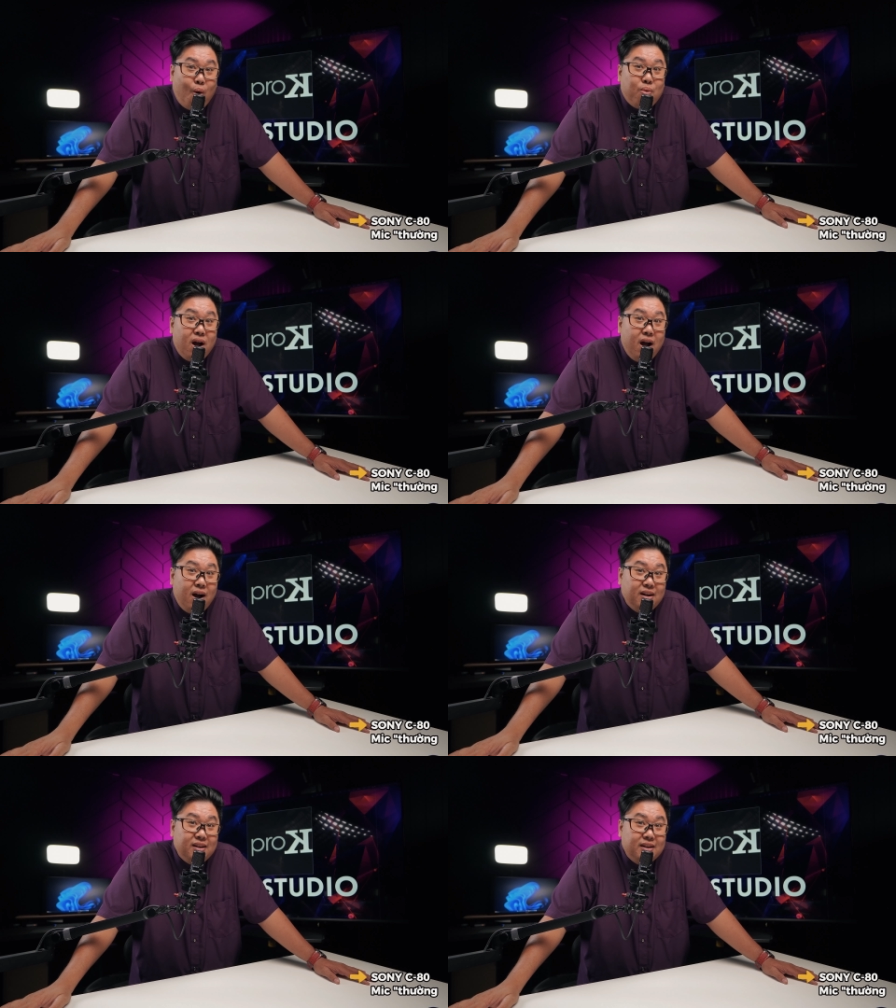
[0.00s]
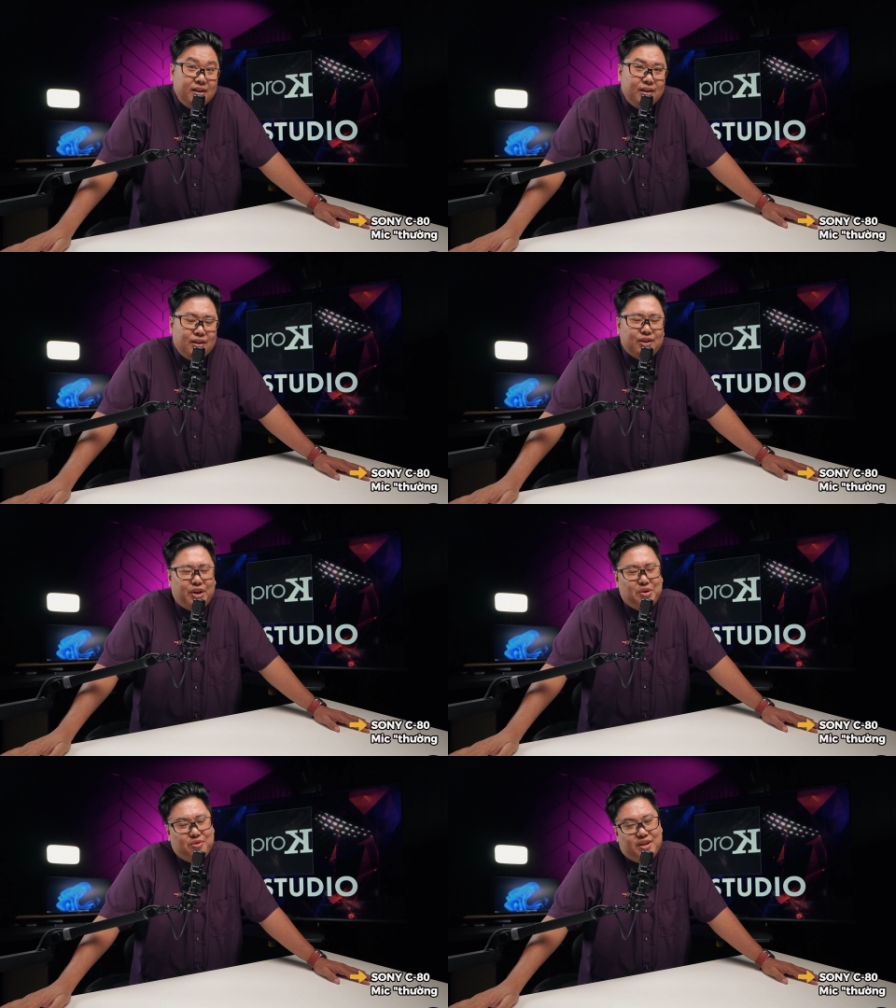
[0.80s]
tốt hơn thì
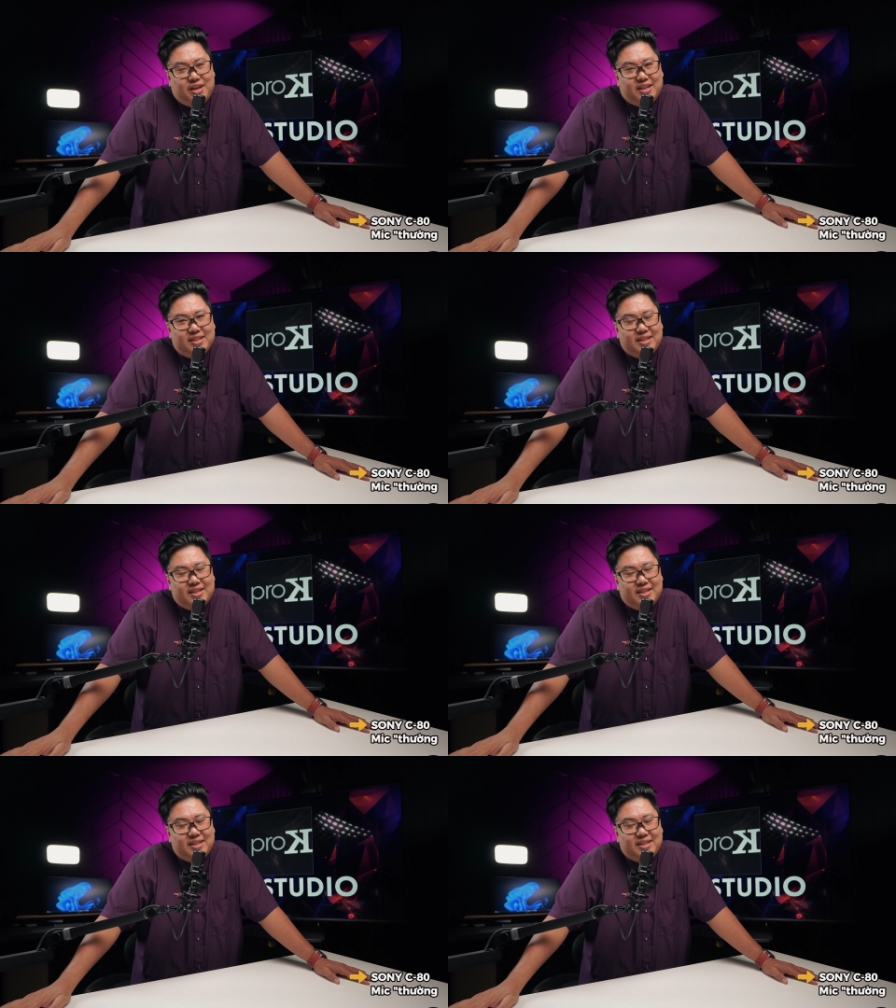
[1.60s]
đương nhiên